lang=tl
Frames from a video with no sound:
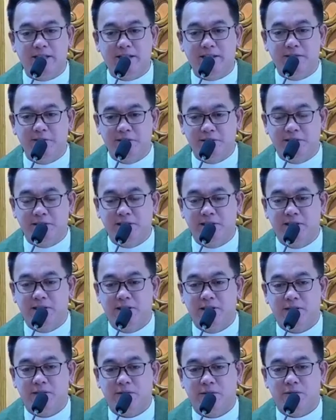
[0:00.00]
hindi ganoon
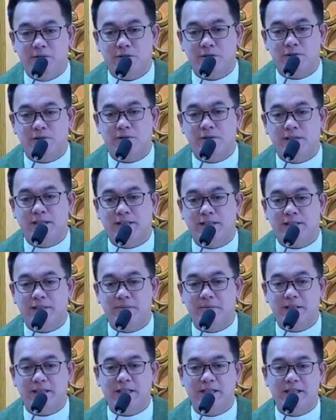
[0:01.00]
kung gusto
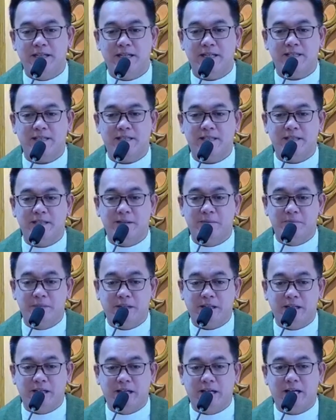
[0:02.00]
natin maranasan
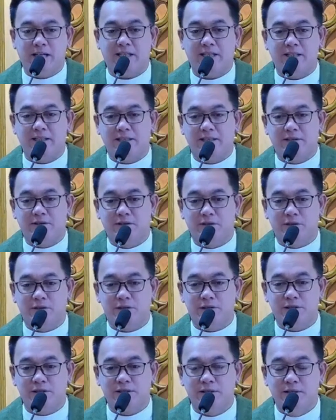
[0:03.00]
ang paghahari ng
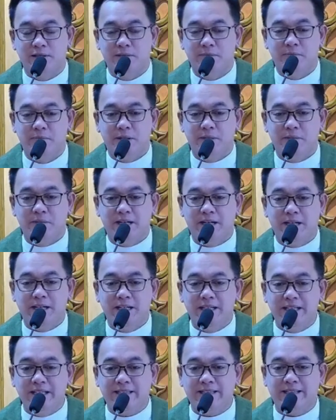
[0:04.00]
Diyos may
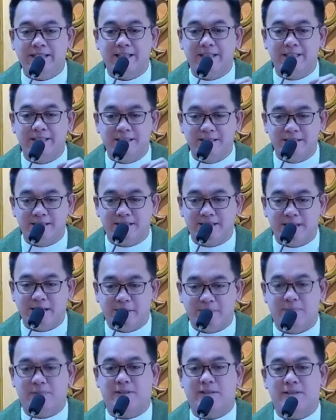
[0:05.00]
mga little
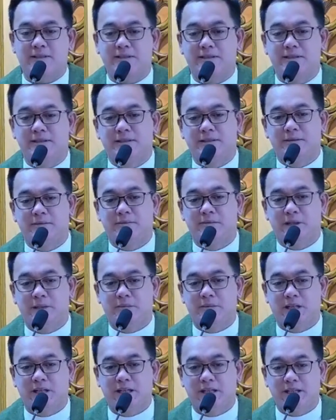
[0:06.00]
steps
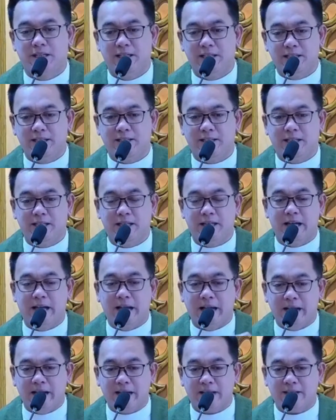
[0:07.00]
may mga
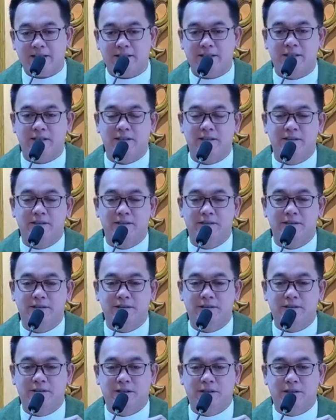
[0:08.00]
little act
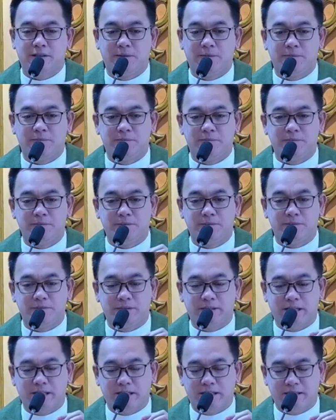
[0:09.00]
no of
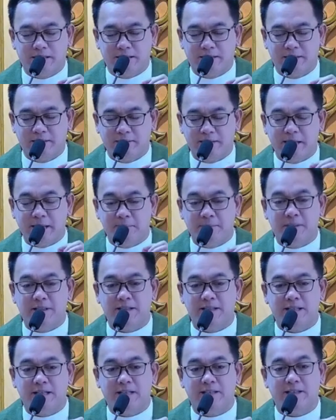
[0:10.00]
na
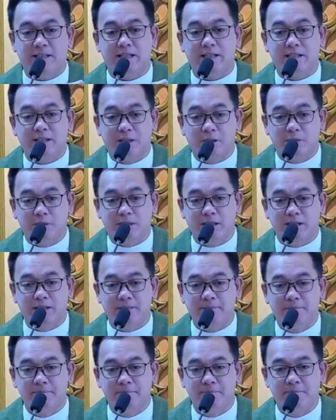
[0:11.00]
dapat nating
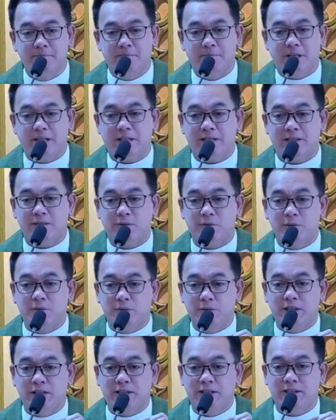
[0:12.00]
gawin para
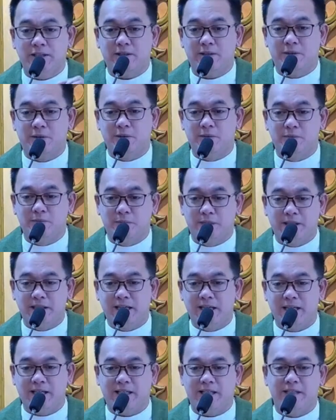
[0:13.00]
tuluyan itong
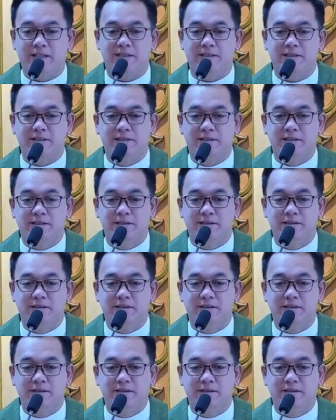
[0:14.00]
mangyari